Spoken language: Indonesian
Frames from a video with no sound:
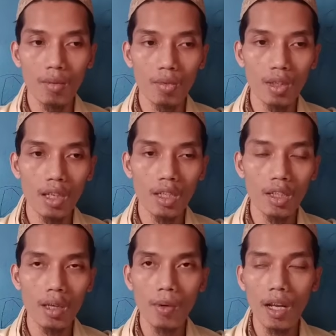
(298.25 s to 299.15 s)
kemudian
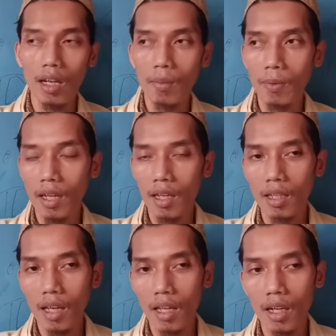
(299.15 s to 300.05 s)
dia beranak pinak
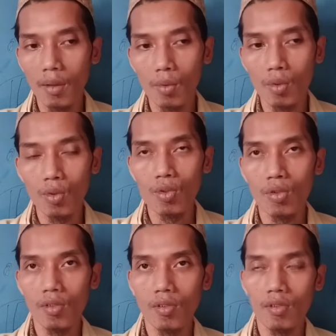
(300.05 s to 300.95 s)
di Arab
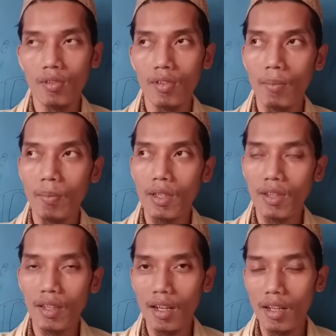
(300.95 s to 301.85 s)
terus sampai
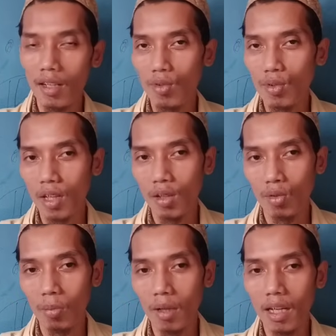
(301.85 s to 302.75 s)
sekian ratus
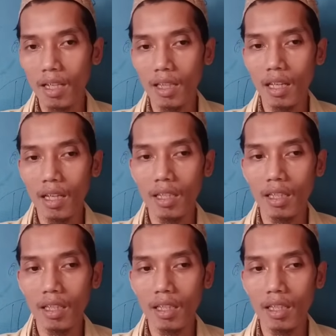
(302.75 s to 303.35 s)
tahun. Maka ketika